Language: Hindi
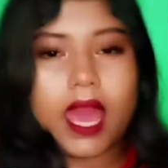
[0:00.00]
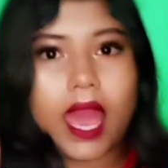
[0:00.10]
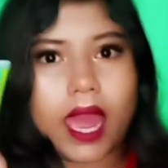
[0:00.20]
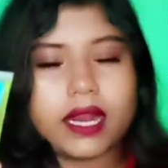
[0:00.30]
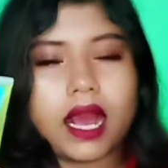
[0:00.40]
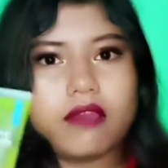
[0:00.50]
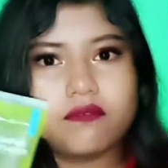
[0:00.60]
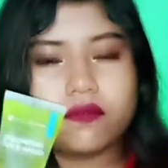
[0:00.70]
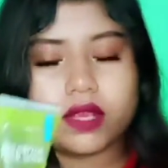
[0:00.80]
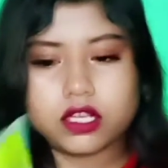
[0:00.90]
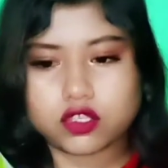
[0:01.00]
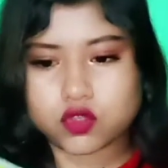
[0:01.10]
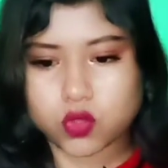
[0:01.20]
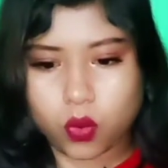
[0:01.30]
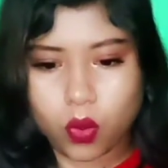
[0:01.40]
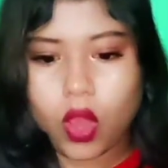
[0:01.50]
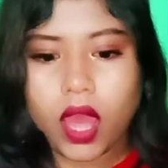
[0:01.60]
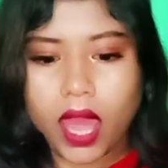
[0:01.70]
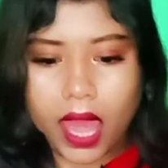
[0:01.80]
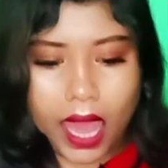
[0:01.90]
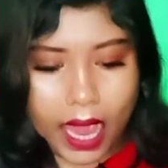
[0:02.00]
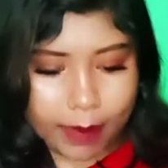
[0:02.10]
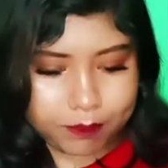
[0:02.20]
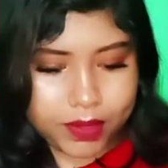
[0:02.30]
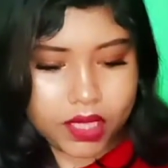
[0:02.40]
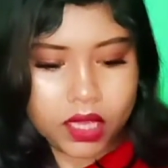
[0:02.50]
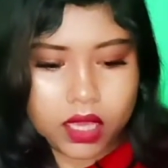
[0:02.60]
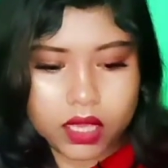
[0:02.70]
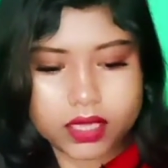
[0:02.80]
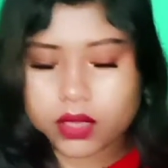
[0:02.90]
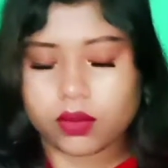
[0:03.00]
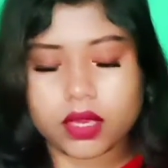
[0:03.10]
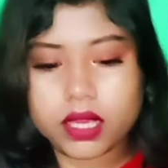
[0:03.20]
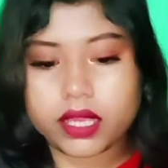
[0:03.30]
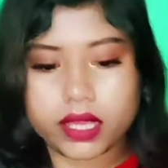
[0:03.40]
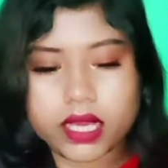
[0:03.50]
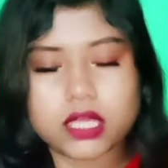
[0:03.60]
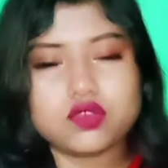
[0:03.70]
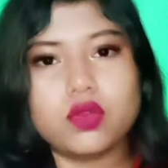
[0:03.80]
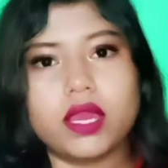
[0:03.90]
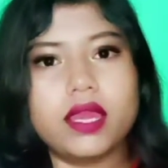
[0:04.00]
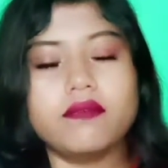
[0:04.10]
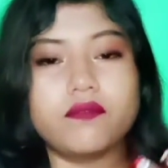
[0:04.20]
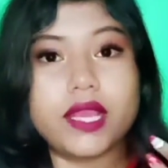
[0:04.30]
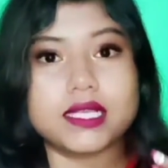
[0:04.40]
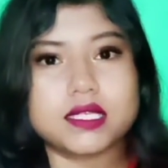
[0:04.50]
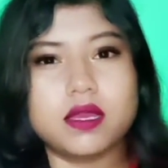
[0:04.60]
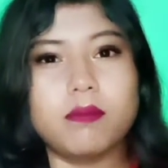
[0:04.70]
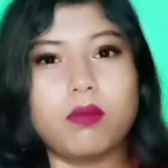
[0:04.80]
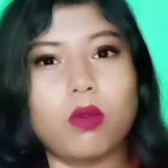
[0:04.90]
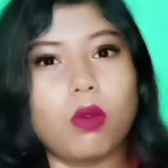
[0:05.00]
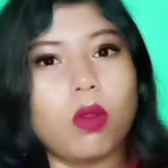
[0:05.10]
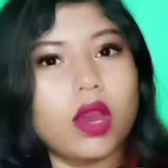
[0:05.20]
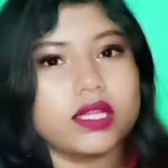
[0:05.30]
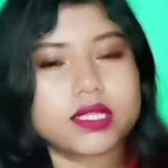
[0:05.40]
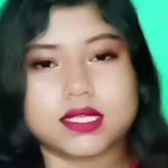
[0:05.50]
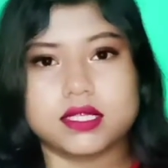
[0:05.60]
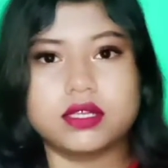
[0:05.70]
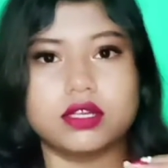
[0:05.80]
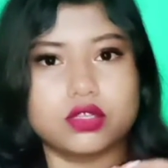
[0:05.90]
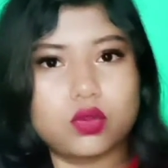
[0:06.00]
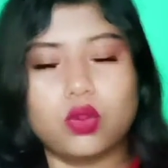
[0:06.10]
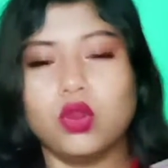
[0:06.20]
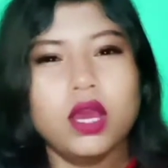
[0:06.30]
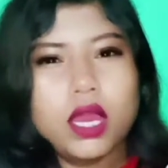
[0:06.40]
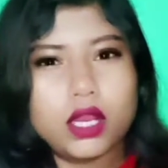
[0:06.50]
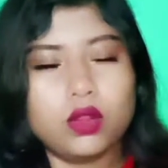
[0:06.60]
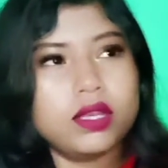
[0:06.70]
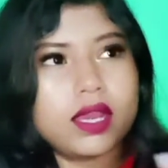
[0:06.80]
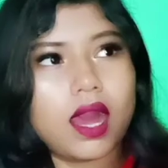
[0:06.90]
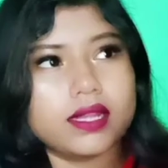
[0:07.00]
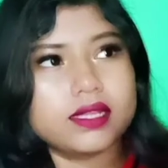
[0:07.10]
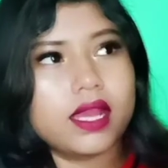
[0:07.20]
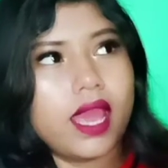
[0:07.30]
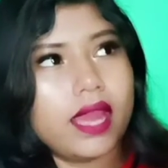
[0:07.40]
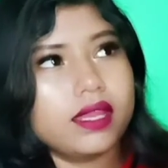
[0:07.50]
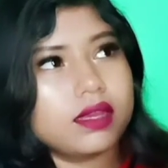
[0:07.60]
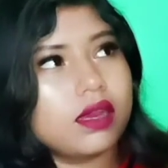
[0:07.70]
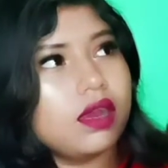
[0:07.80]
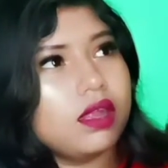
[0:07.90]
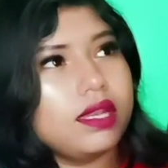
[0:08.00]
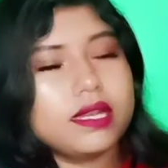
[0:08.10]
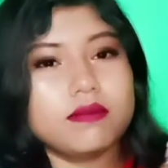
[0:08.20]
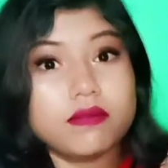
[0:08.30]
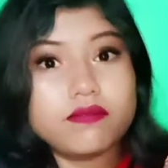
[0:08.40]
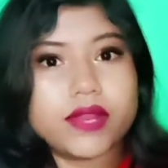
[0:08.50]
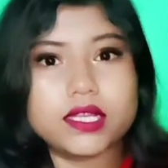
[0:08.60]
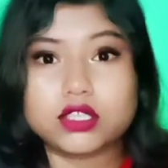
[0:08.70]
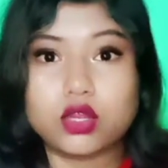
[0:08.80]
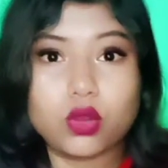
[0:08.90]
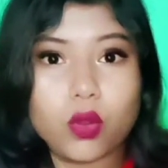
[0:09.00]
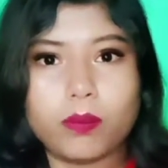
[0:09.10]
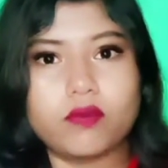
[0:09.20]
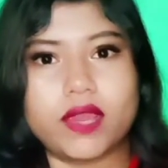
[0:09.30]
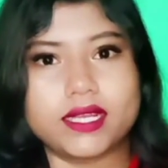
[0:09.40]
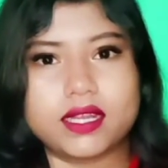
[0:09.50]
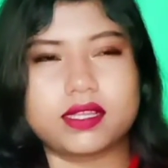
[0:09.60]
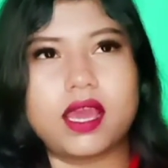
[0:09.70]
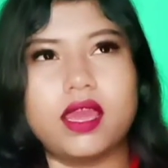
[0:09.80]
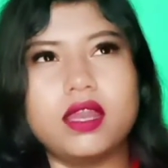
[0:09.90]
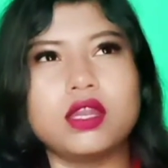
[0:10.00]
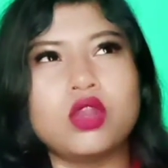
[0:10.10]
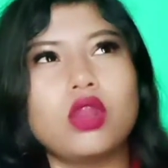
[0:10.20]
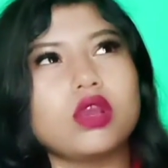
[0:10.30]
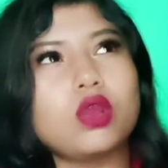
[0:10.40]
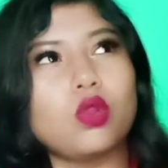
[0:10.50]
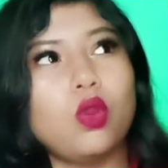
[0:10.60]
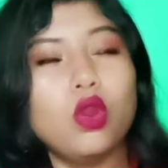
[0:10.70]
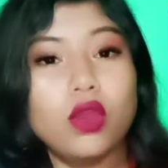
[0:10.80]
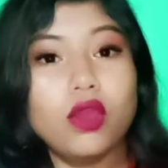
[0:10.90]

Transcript: है एंड आई फील सो हैप्पी क्योंकि ये जो है फेस से बहुत अच्छे से डर्ट को यू नो निकाल देता है एंड एक लिटिल बिट फ्रेश ग्लो प्रोवाइड करता है नॉट ग्लो